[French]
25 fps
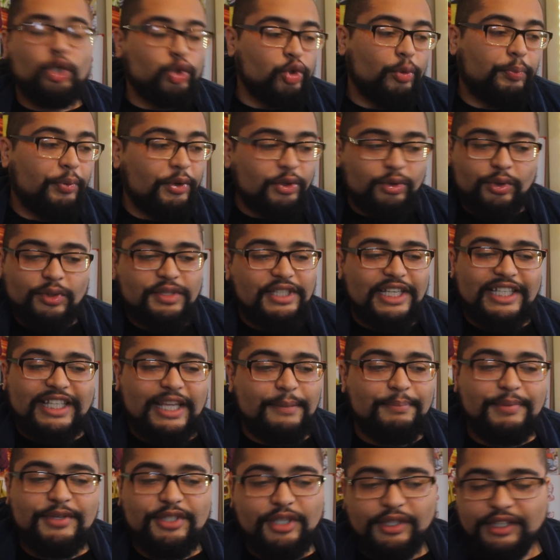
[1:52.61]
Je pense que
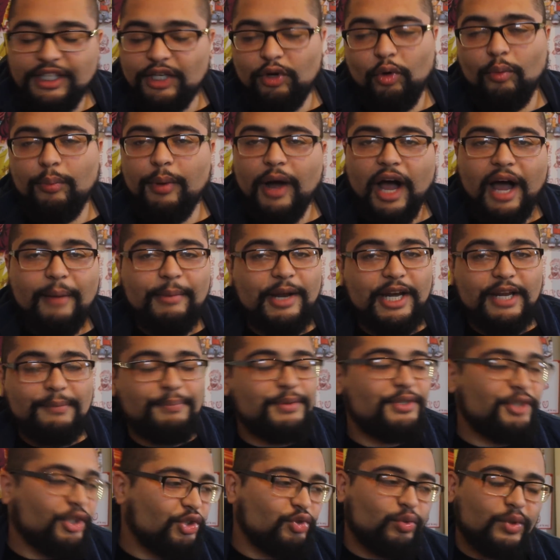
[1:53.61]
cet épisode est comparable à
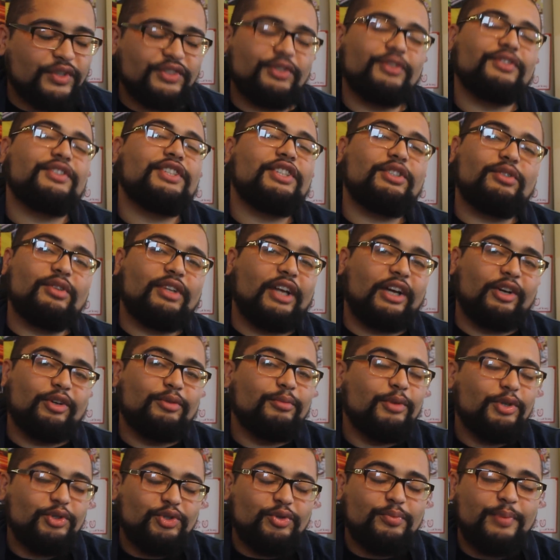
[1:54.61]
l'épisode 66 de
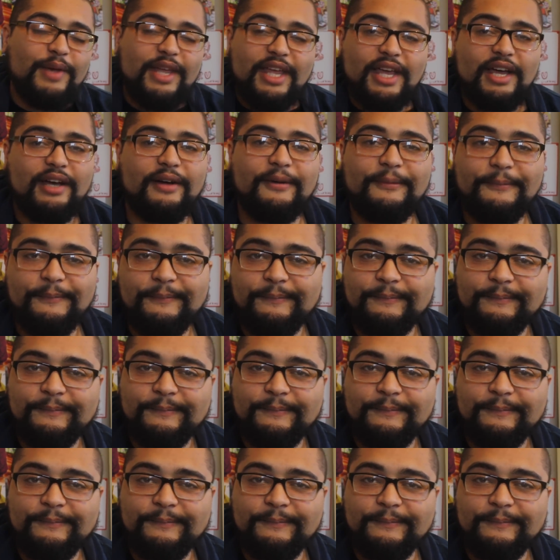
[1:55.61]
Dragon Ball Super.